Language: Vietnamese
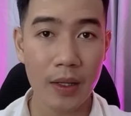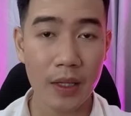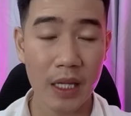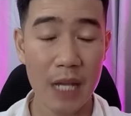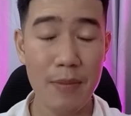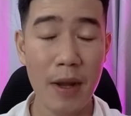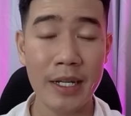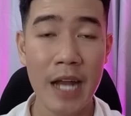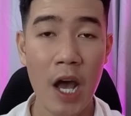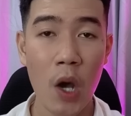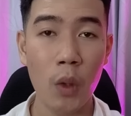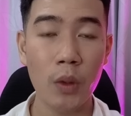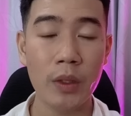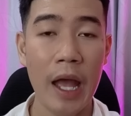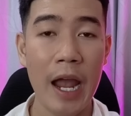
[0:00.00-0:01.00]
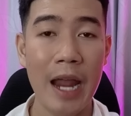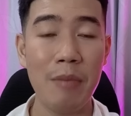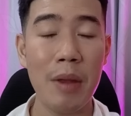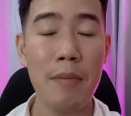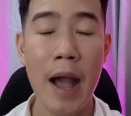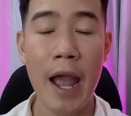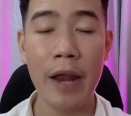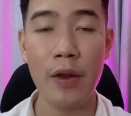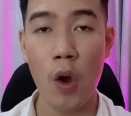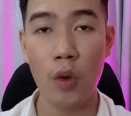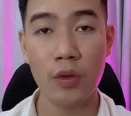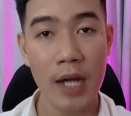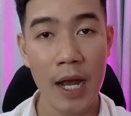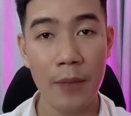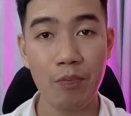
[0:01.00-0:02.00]
thì bắt đầu thầy mới bày đồ
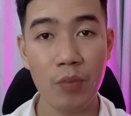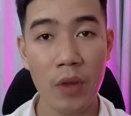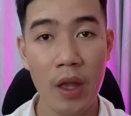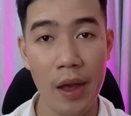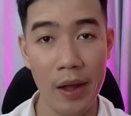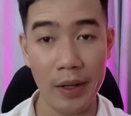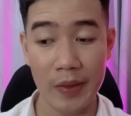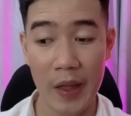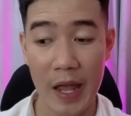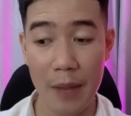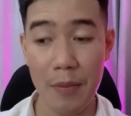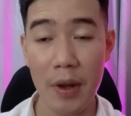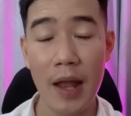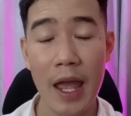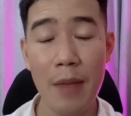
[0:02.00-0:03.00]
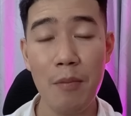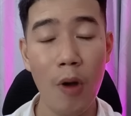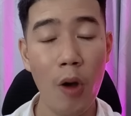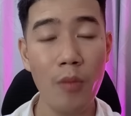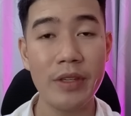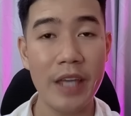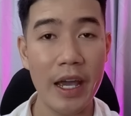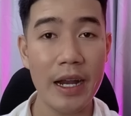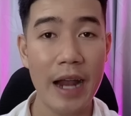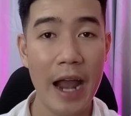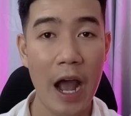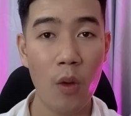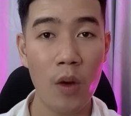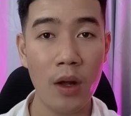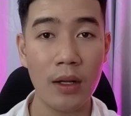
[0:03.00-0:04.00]
ra thầy mới lấy bốn chén
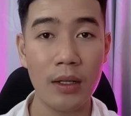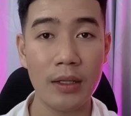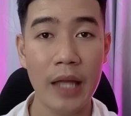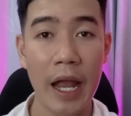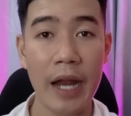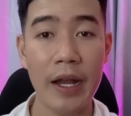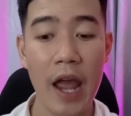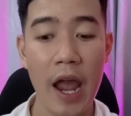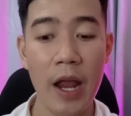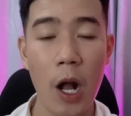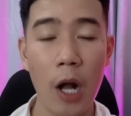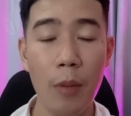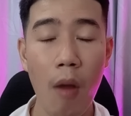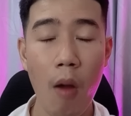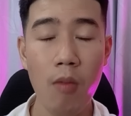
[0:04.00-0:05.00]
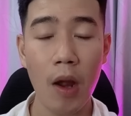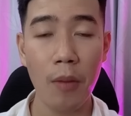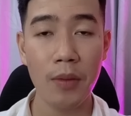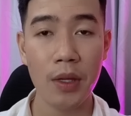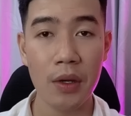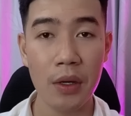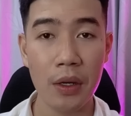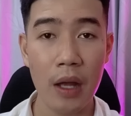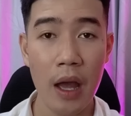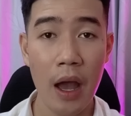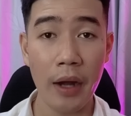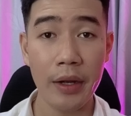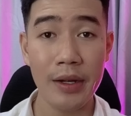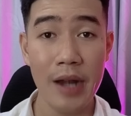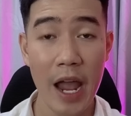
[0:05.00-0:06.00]
gạo á thầy để ở bốn góc giường,
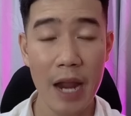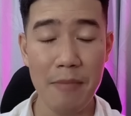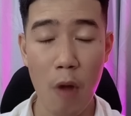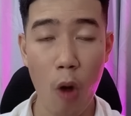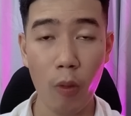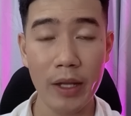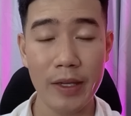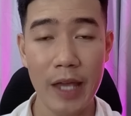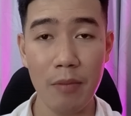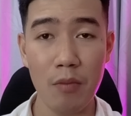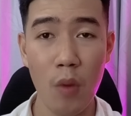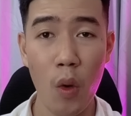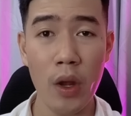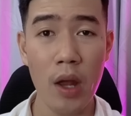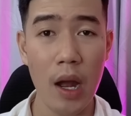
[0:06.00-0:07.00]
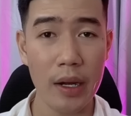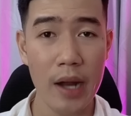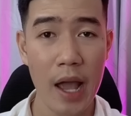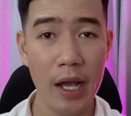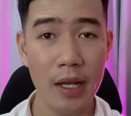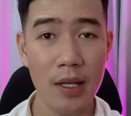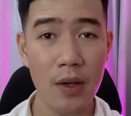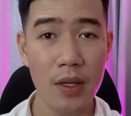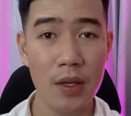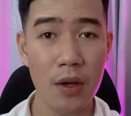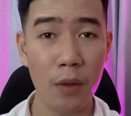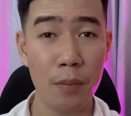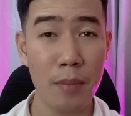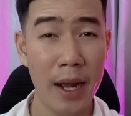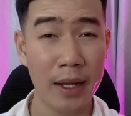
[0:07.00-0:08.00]
để một cái chén muối để ở dưới
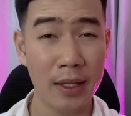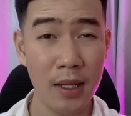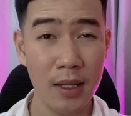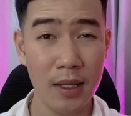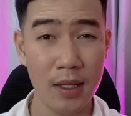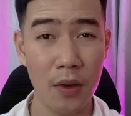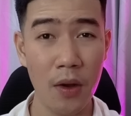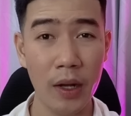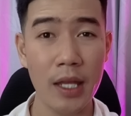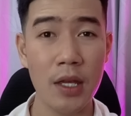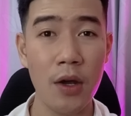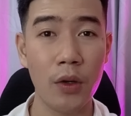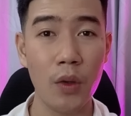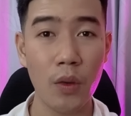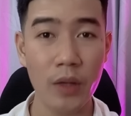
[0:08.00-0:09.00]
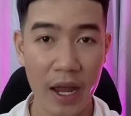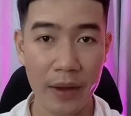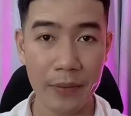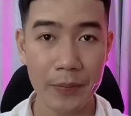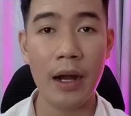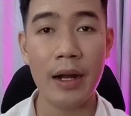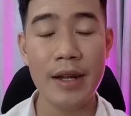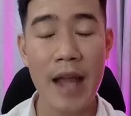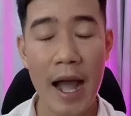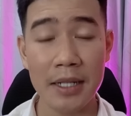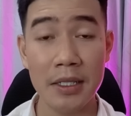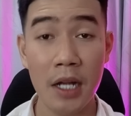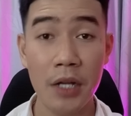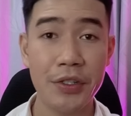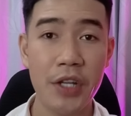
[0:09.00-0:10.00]
giường mà chính giữa cái giường luôn nha.
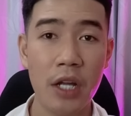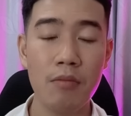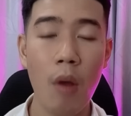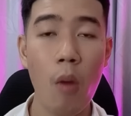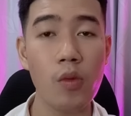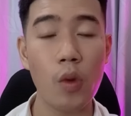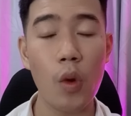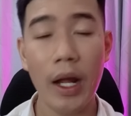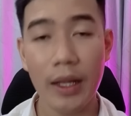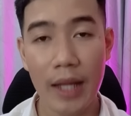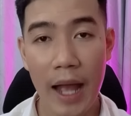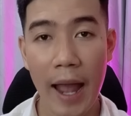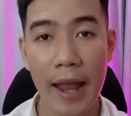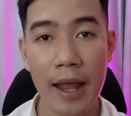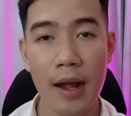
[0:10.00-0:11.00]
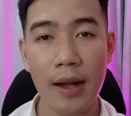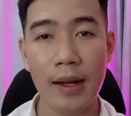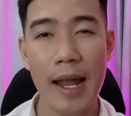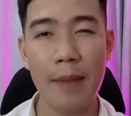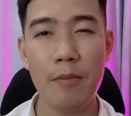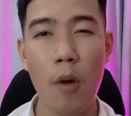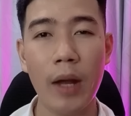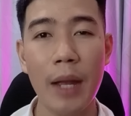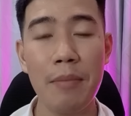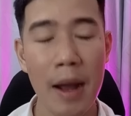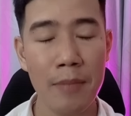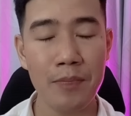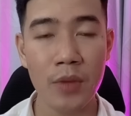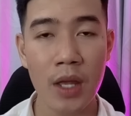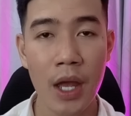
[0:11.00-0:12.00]
Đặt lên trên bụng của anh hai là một cái
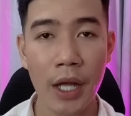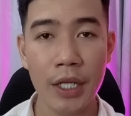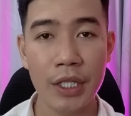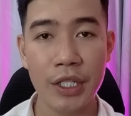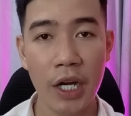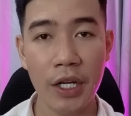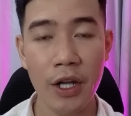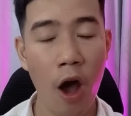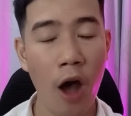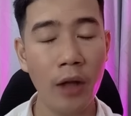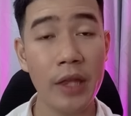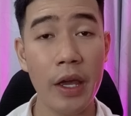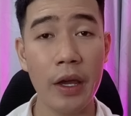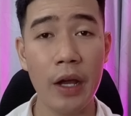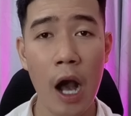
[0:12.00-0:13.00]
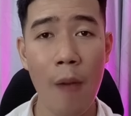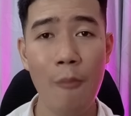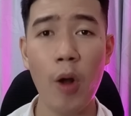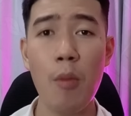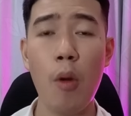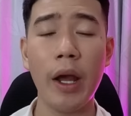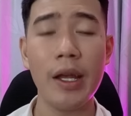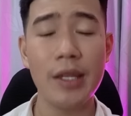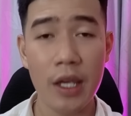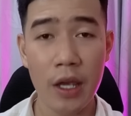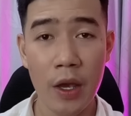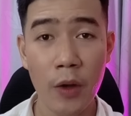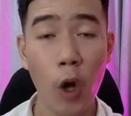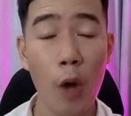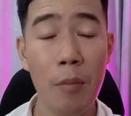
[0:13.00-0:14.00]
mâm. Trên đó thì gồm có một cái
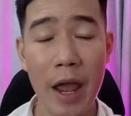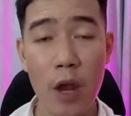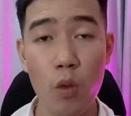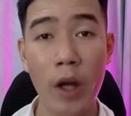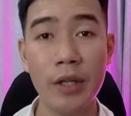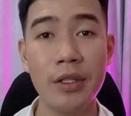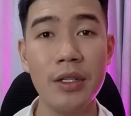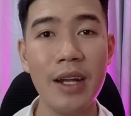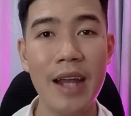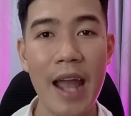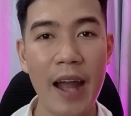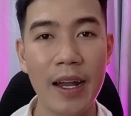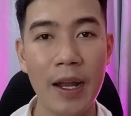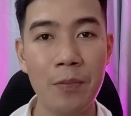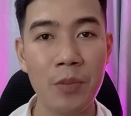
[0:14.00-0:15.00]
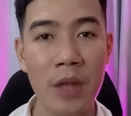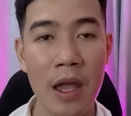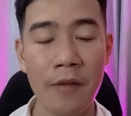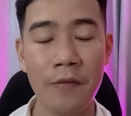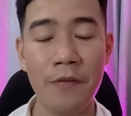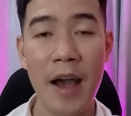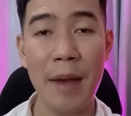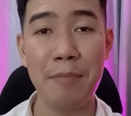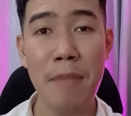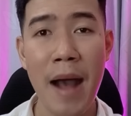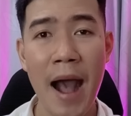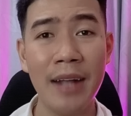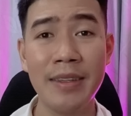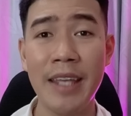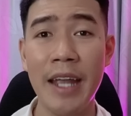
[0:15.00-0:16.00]
dĩa có mấy quả trứng gà nè và
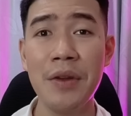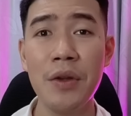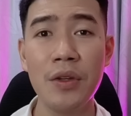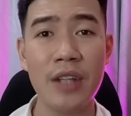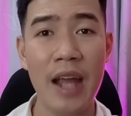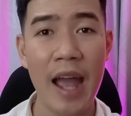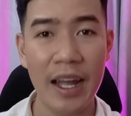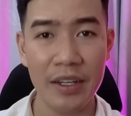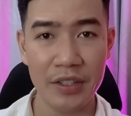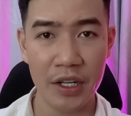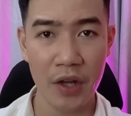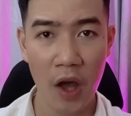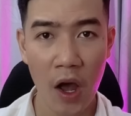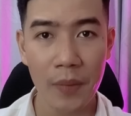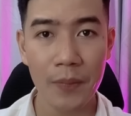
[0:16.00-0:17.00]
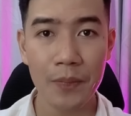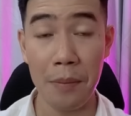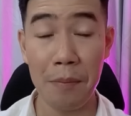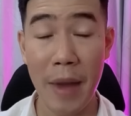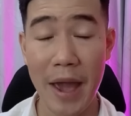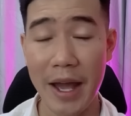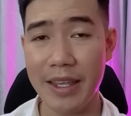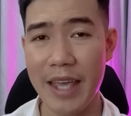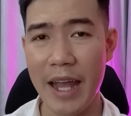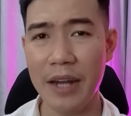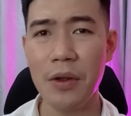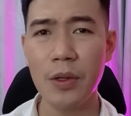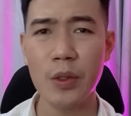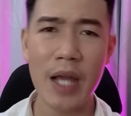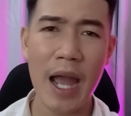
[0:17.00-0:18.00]
ba chén nước trà trên đó. Mấy cái chén
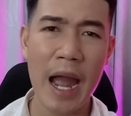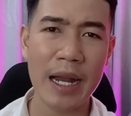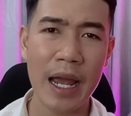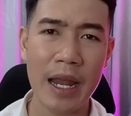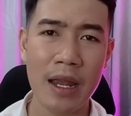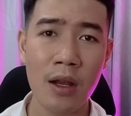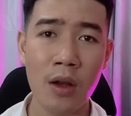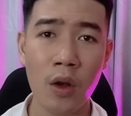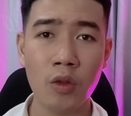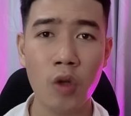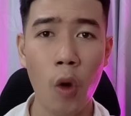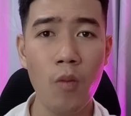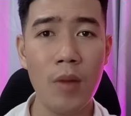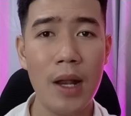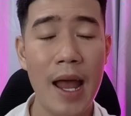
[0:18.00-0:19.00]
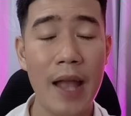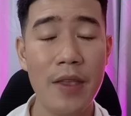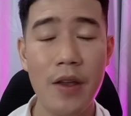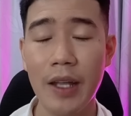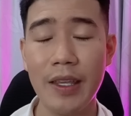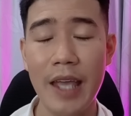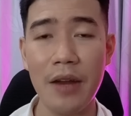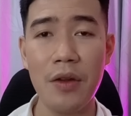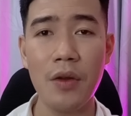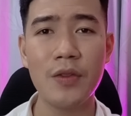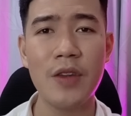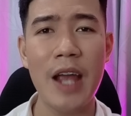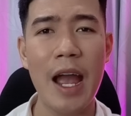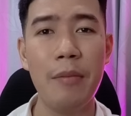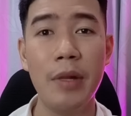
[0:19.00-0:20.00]
nước trà này cũng là những cái chén nước
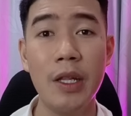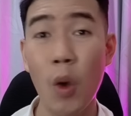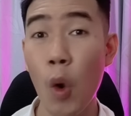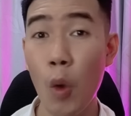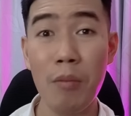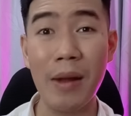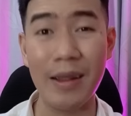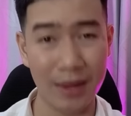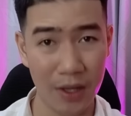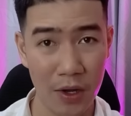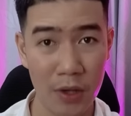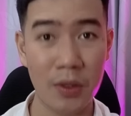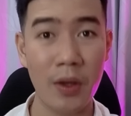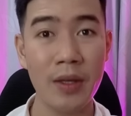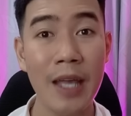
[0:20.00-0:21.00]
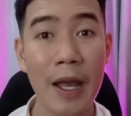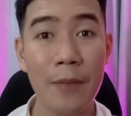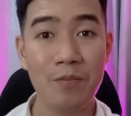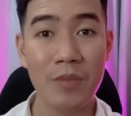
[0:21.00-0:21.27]
trà mình uống bình thường thôi nha.